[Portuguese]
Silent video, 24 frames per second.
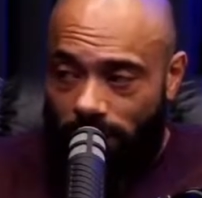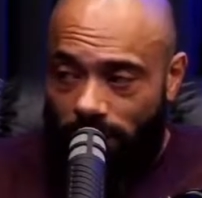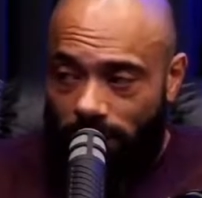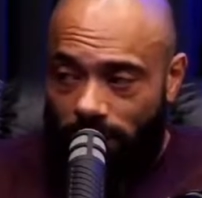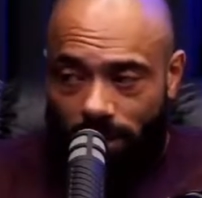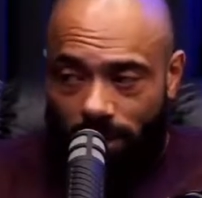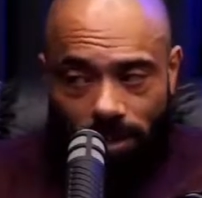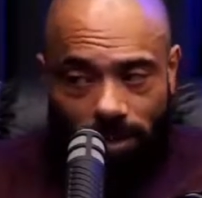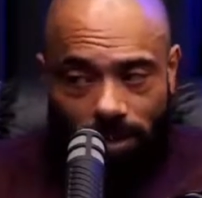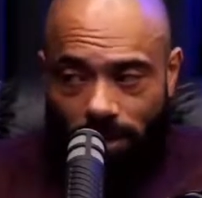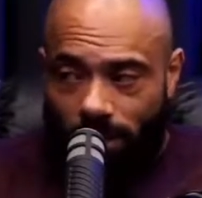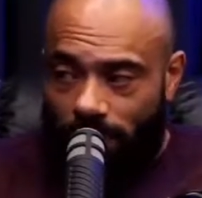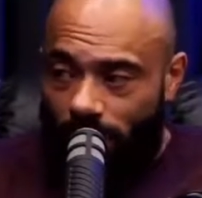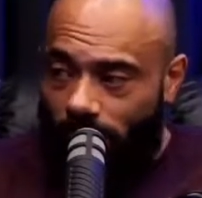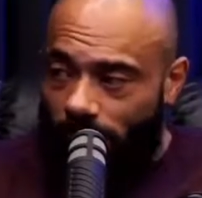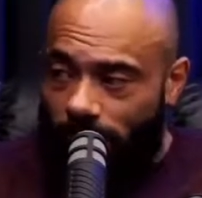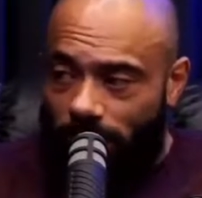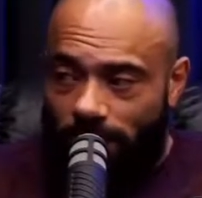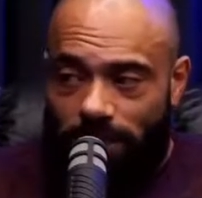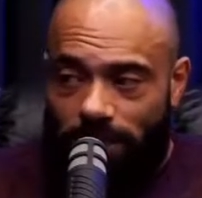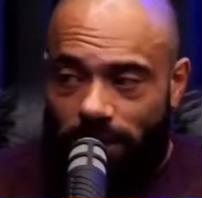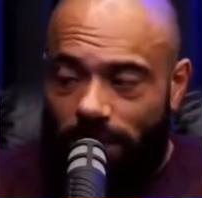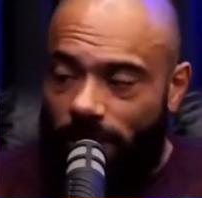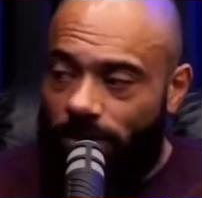Então eu
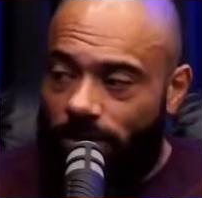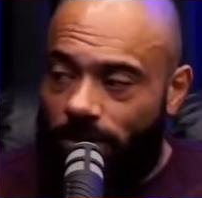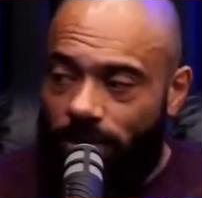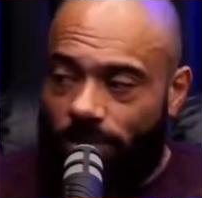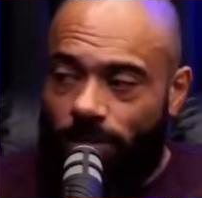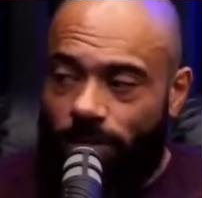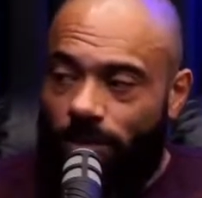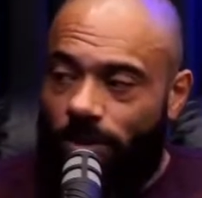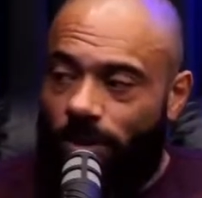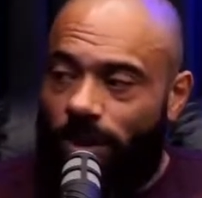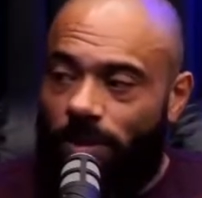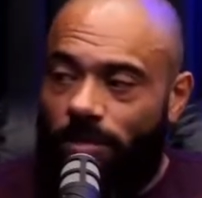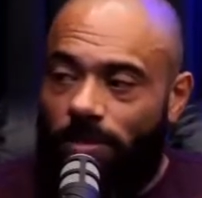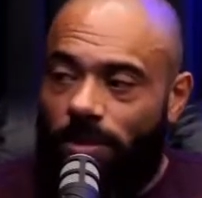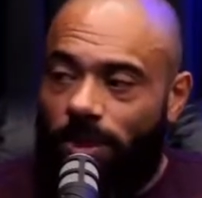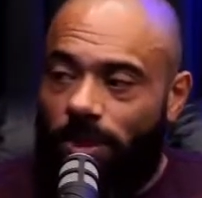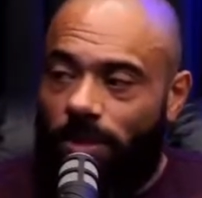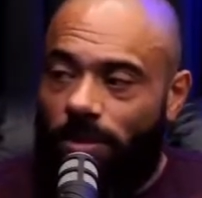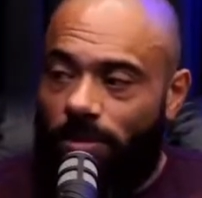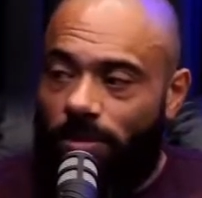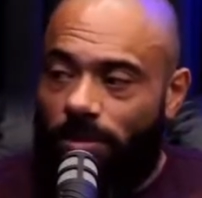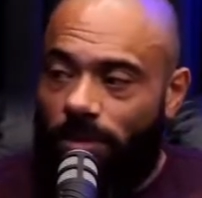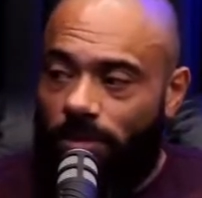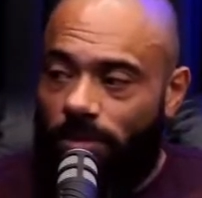já tenho isso
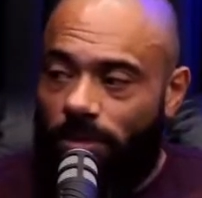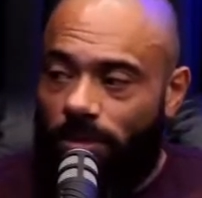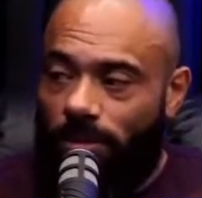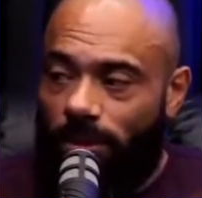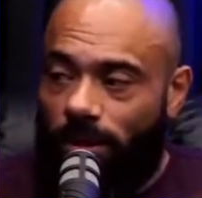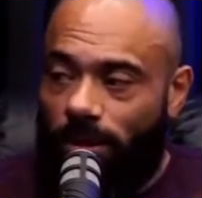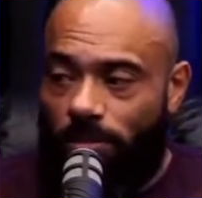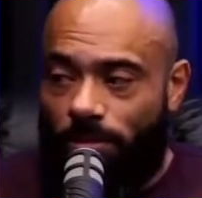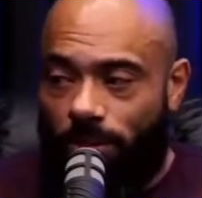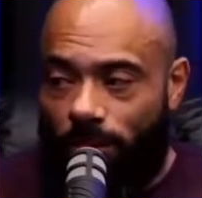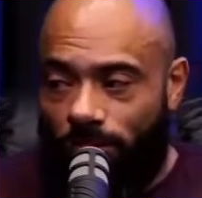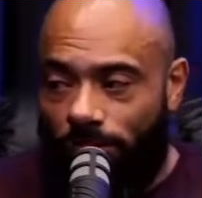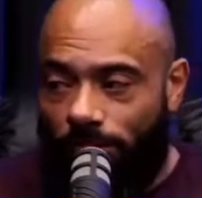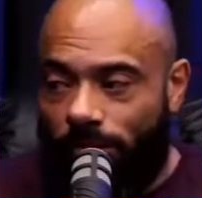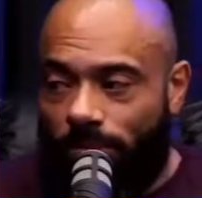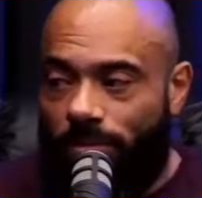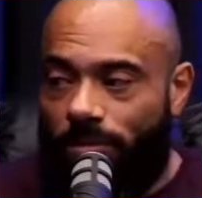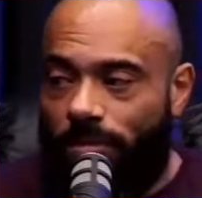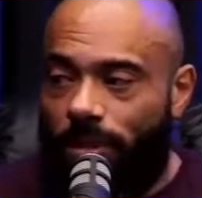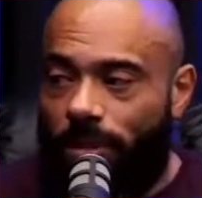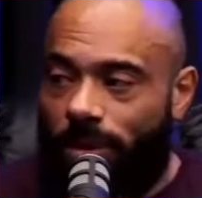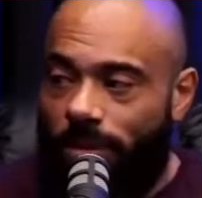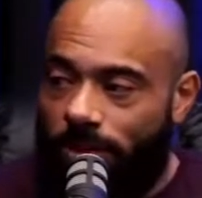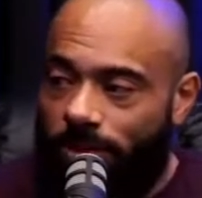programado. E
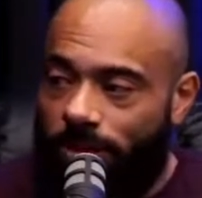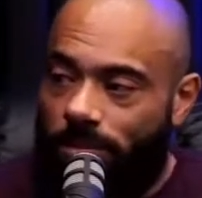provavelmente